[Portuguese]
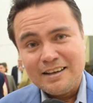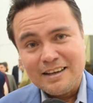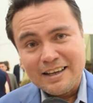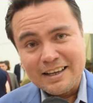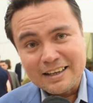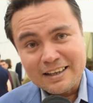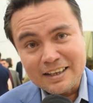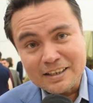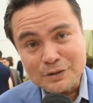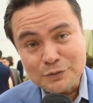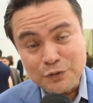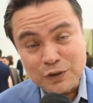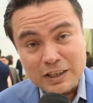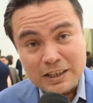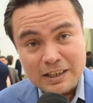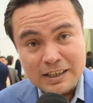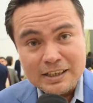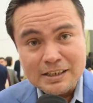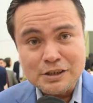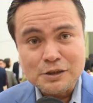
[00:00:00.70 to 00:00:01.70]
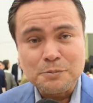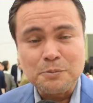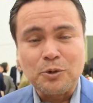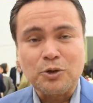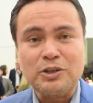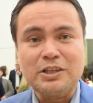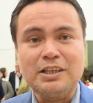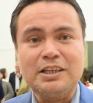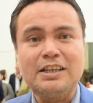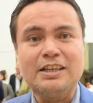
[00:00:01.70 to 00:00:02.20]
É gratificante
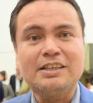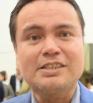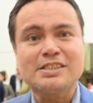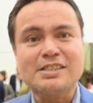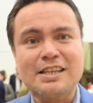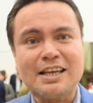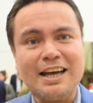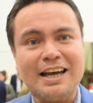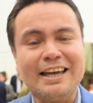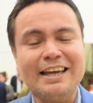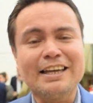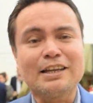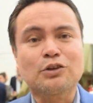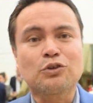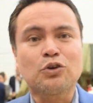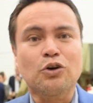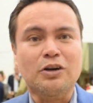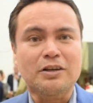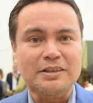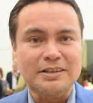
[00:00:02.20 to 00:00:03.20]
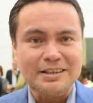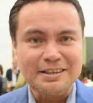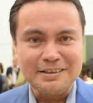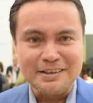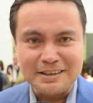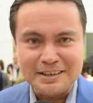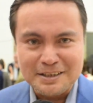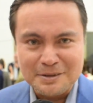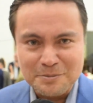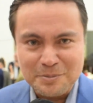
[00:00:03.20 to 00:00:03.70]
poder estar retornando
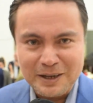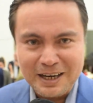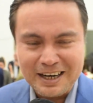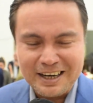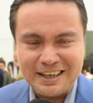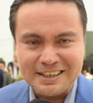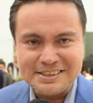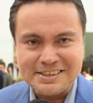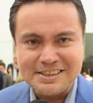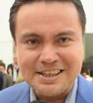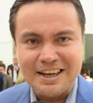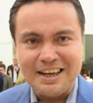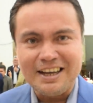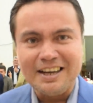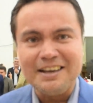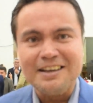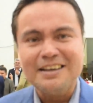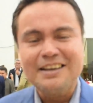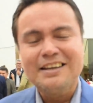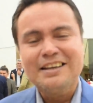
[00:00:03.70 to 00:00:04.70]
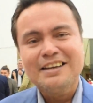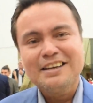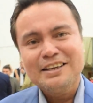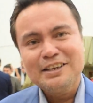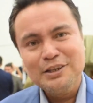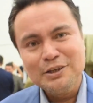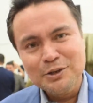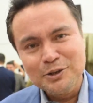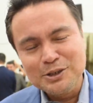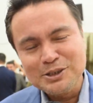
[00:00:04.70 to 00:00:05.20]
aqui em Pacajá
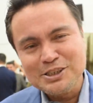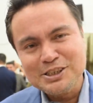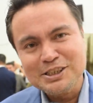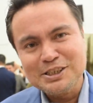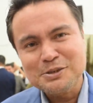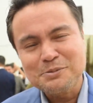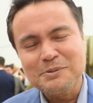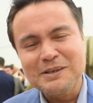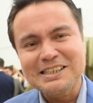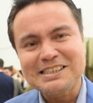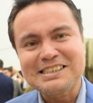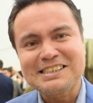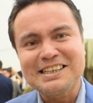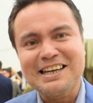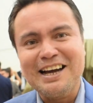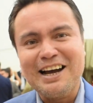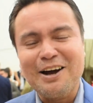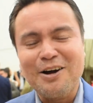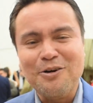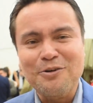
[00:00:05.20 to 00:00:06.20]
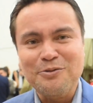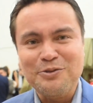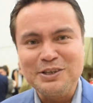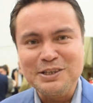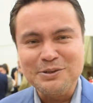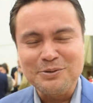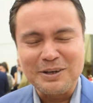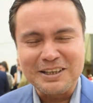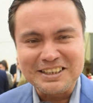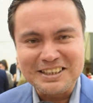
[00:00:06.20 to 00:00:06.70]
e hoje em especial
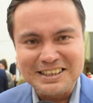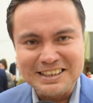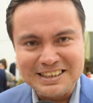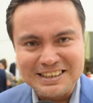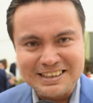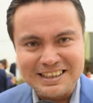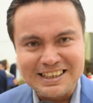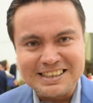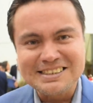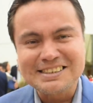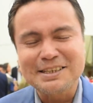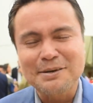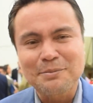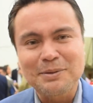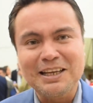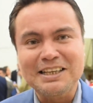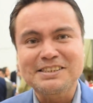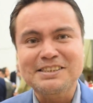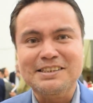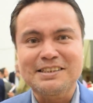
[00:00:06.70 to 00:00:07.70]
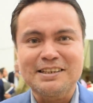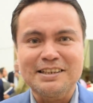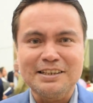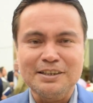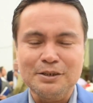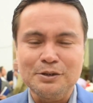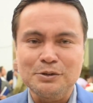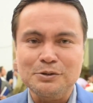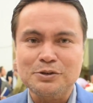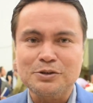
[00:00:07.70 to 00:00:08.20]
vindo aqui na Assembleia de
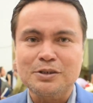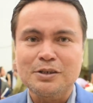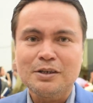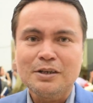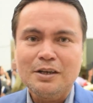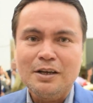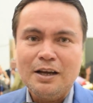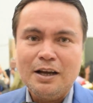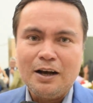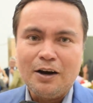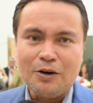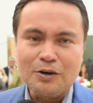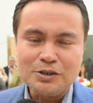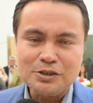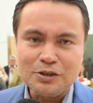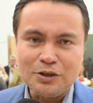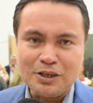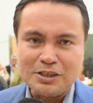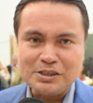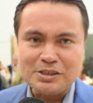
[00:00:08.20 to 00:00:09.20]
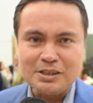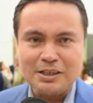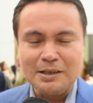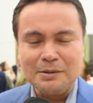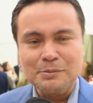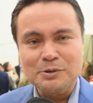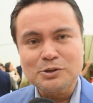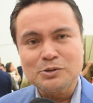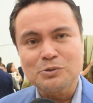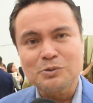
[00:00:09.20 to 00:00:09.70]
Deus, onde nós
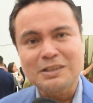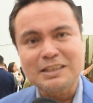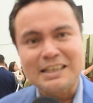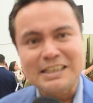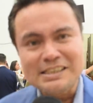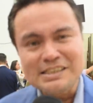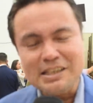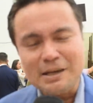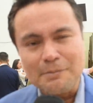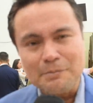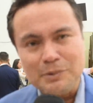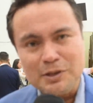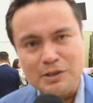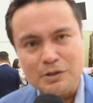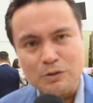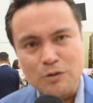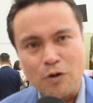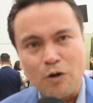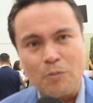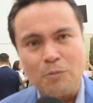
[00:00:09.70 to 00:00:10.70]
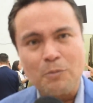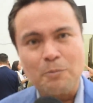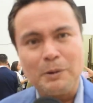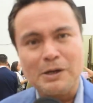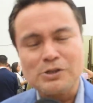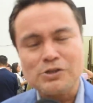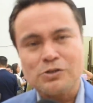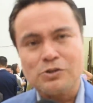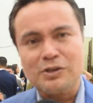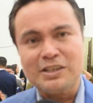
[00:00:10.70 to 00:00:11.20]
temos um grande amigo como
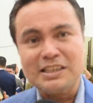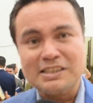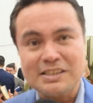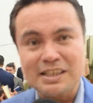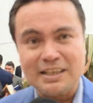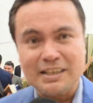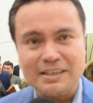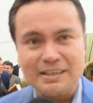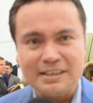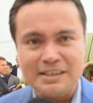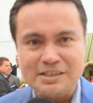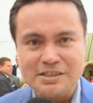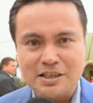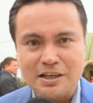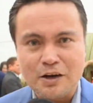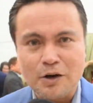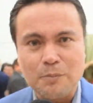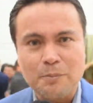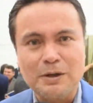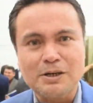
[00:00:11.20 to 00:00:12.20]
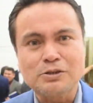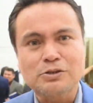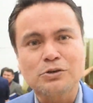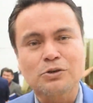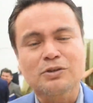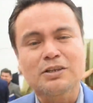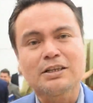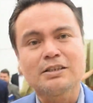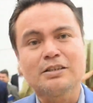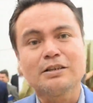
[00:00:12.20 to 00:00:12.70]
pastor desta igreja, que é o
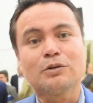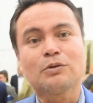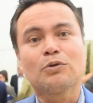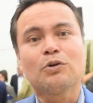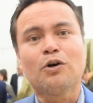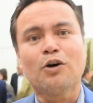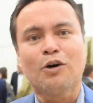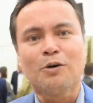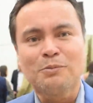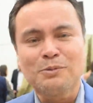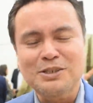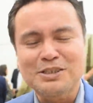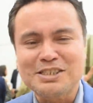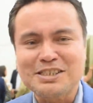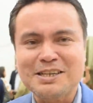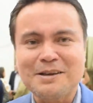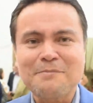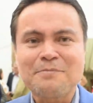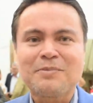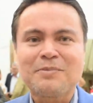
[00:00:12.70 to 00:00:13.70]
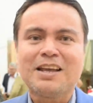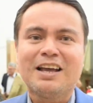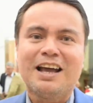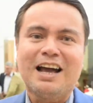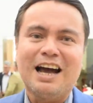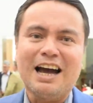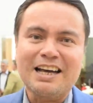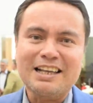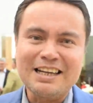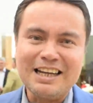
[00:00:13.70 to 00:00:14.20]
pastor Danilo Gomes.
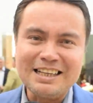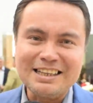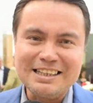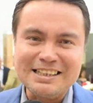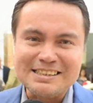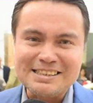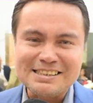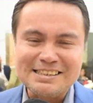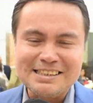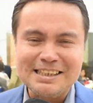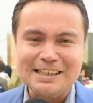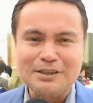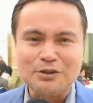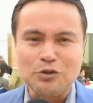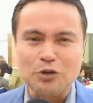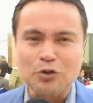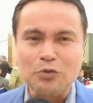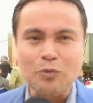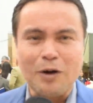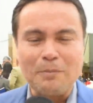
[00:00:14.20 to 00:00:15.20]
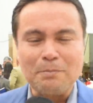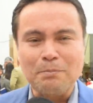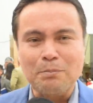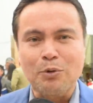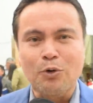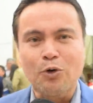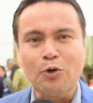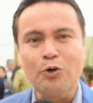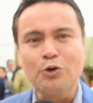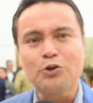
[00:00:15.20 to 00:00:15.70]
Agradecer todo o
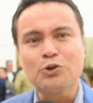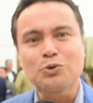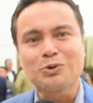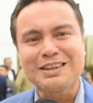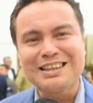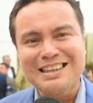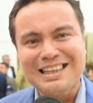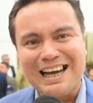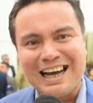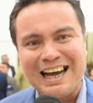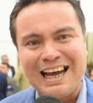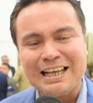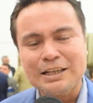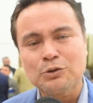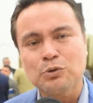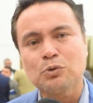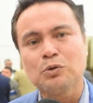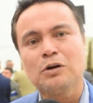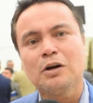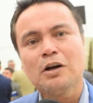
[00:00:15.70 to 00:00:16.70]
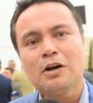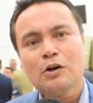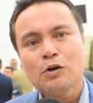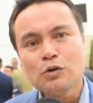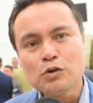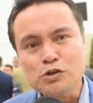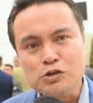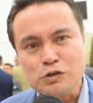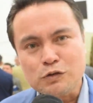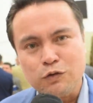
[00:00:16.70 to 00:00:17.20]
apoio dado,
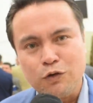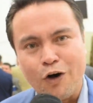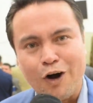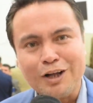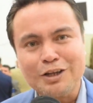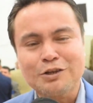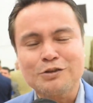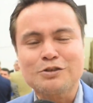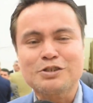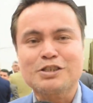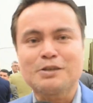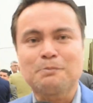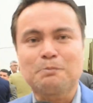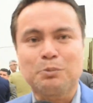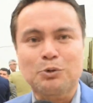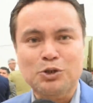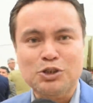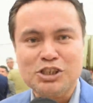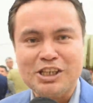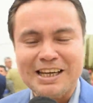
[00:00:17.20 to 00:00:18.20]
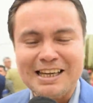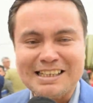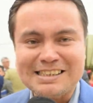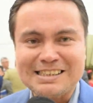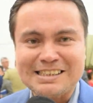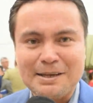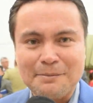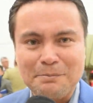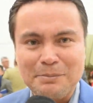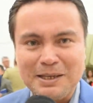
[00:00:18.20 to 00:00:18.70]
os votos que pude
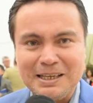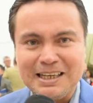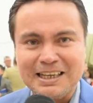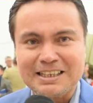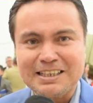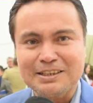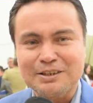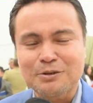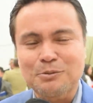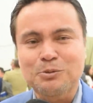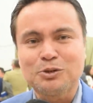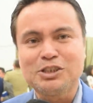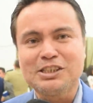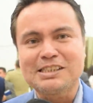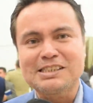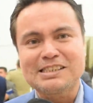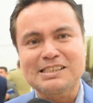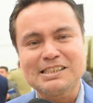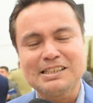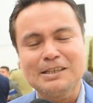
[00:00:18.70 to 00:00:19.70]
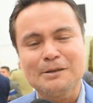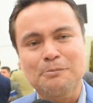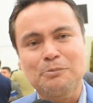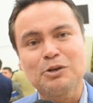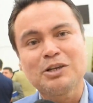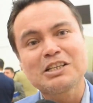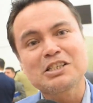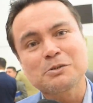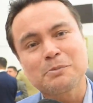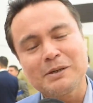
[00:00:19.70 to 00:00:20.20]
receber aqui no
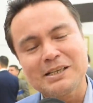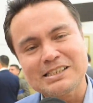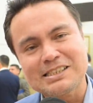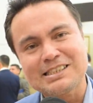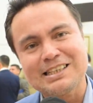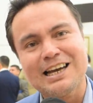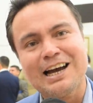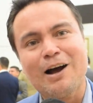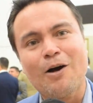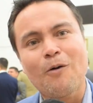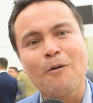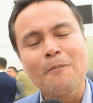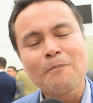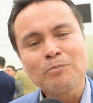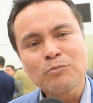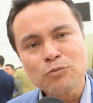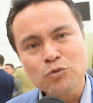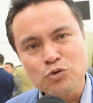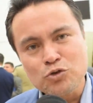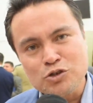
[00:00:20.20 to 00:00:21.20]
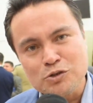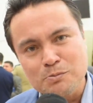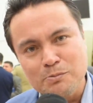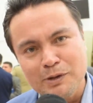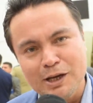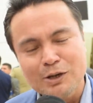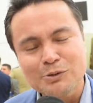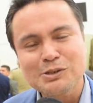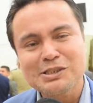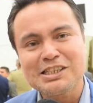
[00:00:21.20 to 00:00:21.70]
município, em especial dos
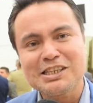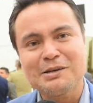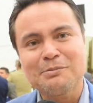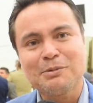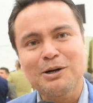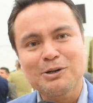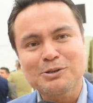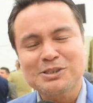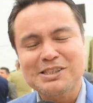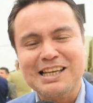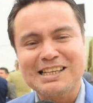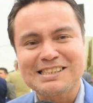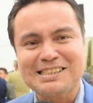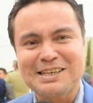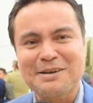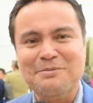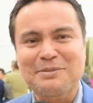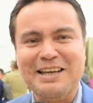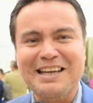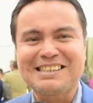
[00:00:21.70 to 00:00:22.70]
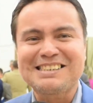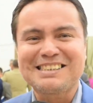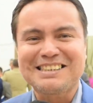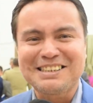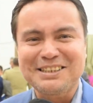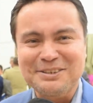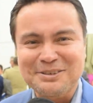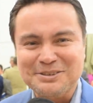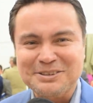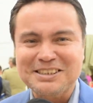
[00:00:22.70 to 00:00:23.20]
meus irmãos da Assembleia de
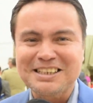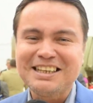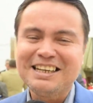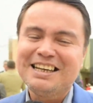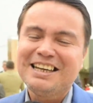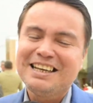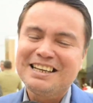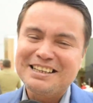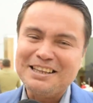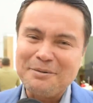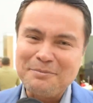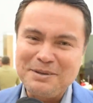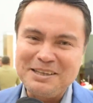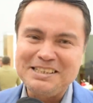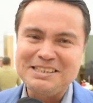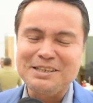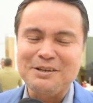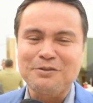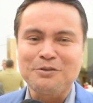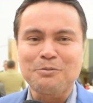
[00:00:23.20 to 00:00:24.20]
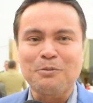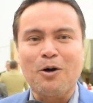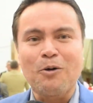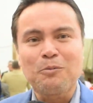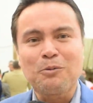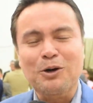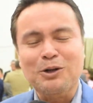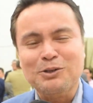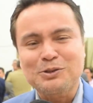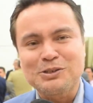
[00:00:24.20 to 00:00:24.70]
Deus. Também tive uma
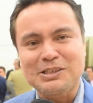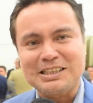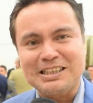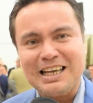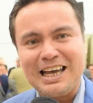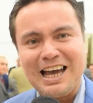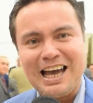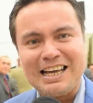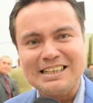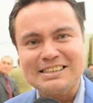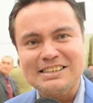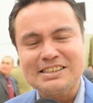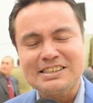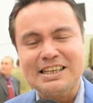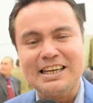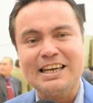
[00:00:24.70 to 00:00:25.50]
oportunidade de